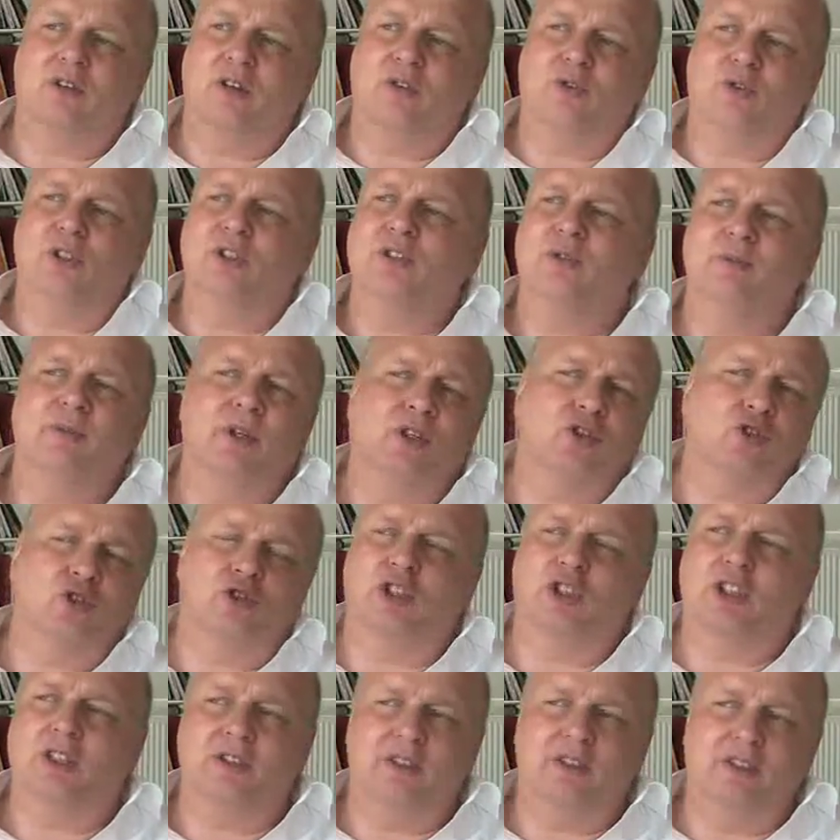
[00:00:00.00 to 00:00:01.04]
also Instant
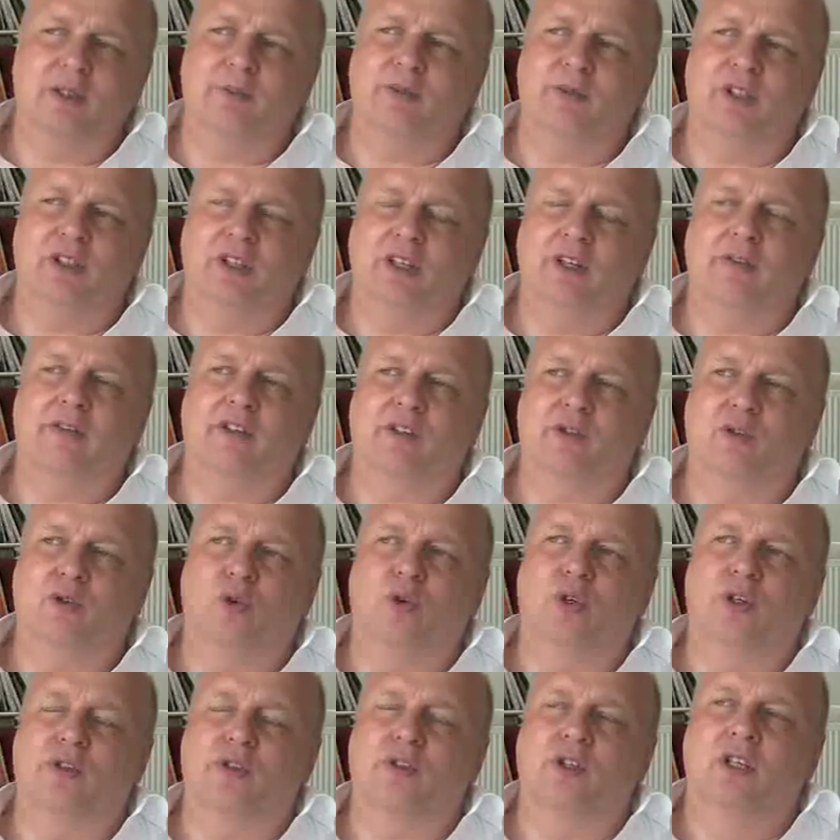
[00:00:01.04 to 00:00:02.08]
Messaging ist in dem Sinne nicht was
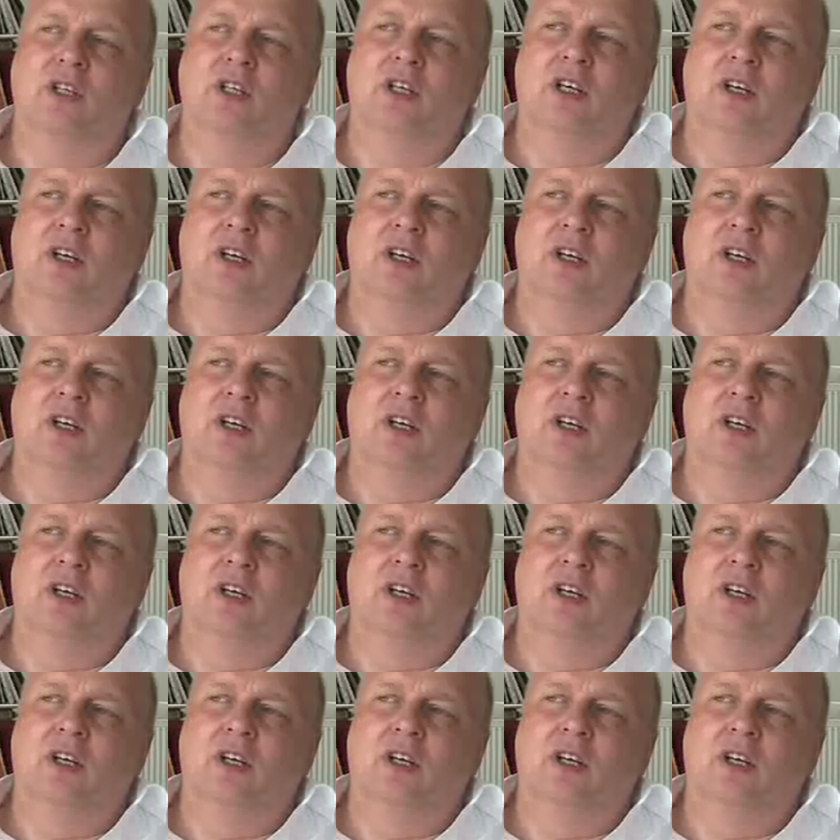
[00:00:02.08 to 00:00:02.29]
Neues.